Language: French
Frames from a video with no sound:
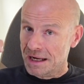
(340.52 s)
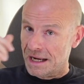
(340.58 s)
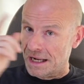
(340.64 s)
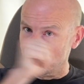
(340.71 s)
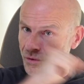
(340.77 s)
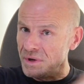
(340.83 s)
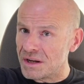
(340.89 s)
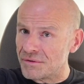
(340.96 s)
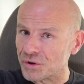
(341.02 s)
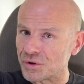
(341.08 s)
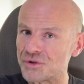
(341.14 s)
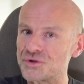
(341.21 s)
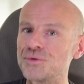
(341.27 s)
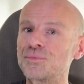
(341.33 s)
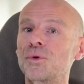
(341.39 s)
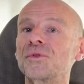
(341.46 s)
La nuit, votre
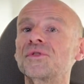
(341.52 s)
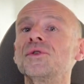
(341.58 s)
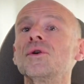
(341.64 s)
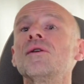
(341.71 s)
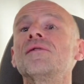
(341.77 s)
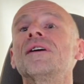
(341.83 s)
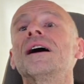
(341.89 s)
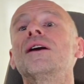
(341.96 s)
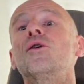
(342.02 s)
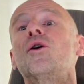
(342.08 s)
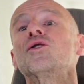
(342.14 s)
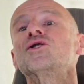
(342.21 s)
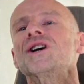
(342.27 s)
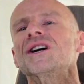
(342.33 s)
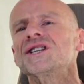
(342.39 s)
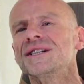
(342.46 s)
subconscient va le
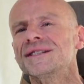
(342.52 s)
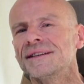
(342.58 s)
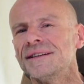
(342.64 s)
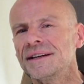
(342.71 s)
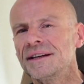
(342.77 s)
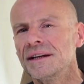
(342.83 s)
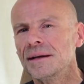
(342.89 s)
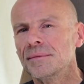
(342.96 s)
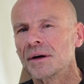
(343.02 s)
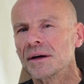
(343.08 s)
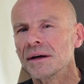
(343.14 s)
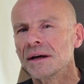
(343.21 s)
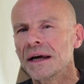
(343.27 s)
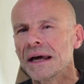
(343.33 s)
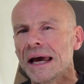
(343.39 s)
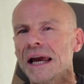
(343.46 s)
rechercher cet équilibre,
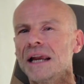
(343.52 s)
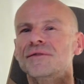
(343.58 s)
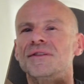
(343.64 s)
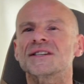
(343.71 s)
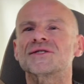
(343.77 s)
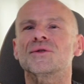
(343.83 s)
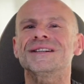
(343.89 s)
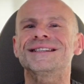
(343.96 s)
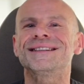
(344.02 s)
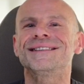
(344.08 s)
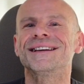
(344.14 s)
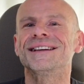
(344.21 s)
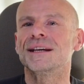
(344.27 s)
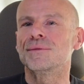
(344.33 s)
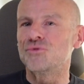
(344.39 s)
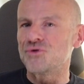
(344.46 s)
et il va solliciter des